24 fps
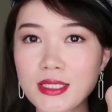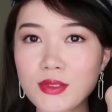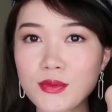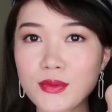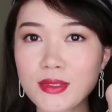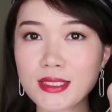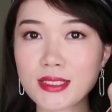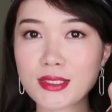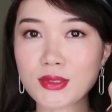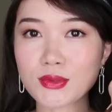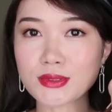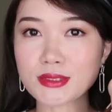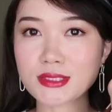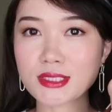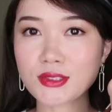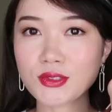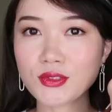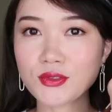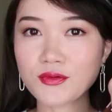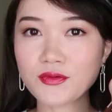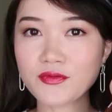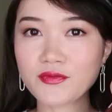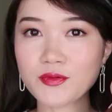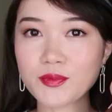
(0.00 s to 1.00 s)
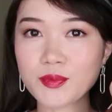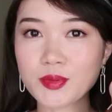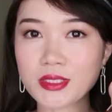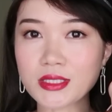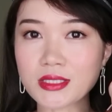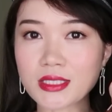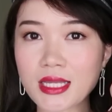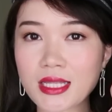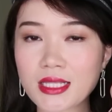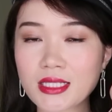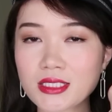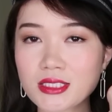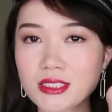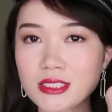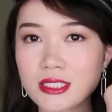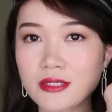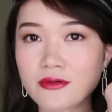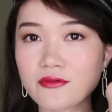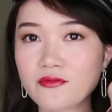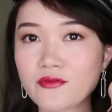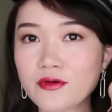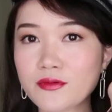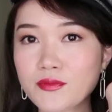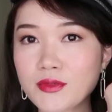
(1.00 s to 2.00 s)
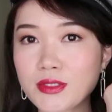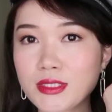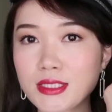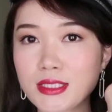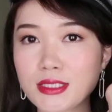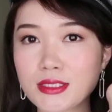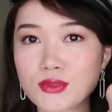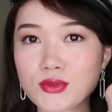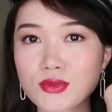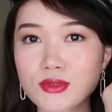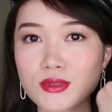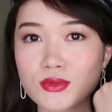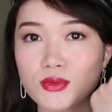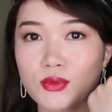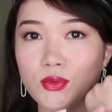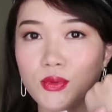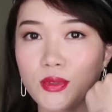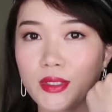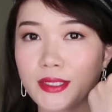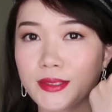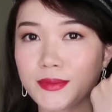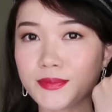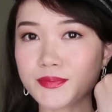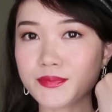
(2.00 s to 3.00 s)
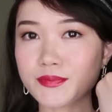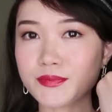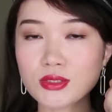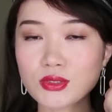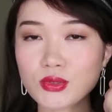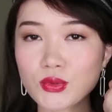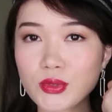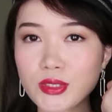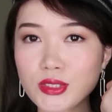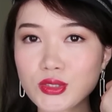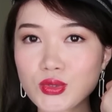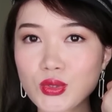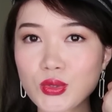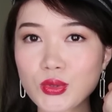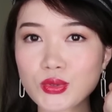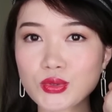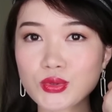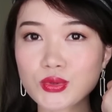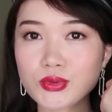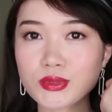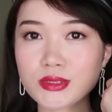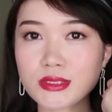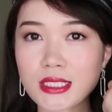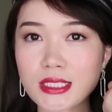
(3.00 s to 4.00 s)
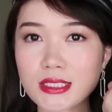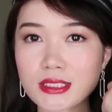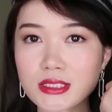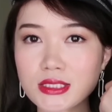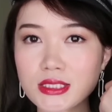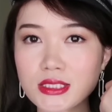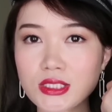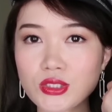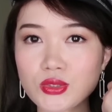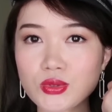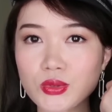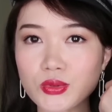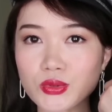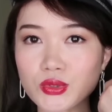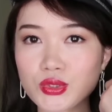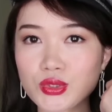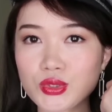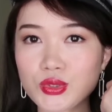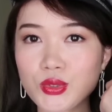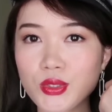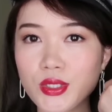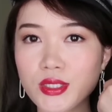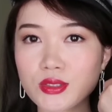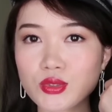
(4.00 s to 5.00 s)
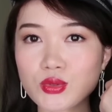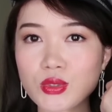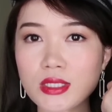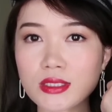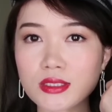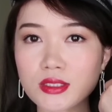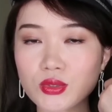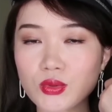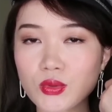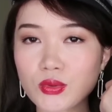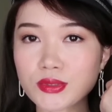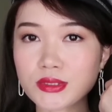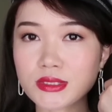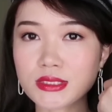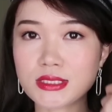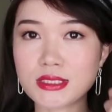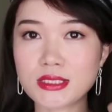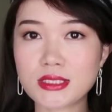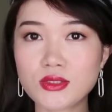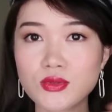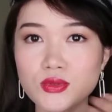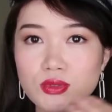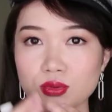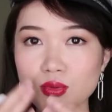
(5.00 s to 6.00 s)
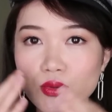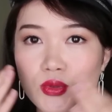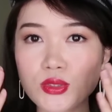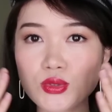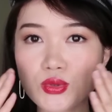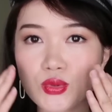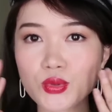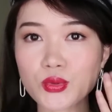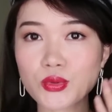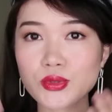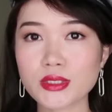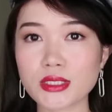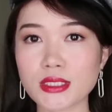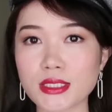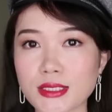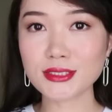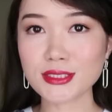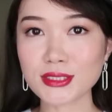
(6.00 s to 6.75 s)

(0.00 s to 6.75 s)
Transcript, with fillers: 因为有些护肤品它的成分问题就是会就会搓出像是一种血状的东西，就是会搓泥。